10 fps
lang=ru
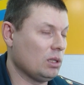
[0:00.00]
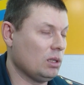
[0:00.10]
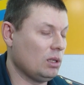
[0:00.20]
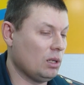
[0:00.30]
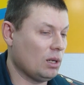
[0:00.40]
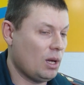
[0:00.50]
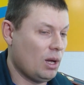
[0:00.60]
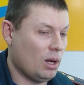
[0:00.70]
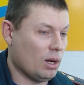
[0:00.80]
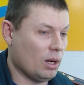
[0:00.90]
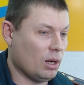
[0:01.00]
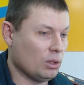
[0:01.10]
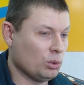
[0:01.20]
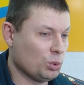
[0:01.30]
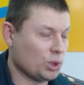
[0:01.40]
и э,
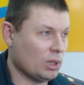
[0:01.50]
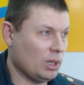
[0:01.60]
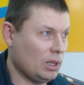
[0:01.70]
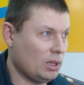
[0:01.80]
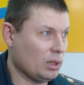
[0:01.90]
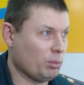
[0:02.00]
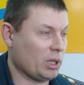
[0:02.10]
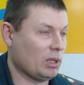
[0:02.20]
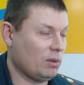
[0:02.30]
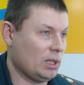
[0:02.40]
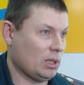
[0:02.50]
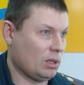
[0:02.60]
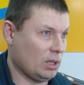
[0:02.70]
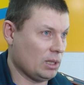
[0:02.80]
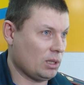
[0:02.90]
нужно это придавать
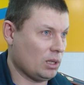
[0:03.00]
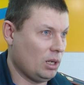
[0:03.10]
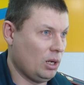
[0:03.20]
огласке,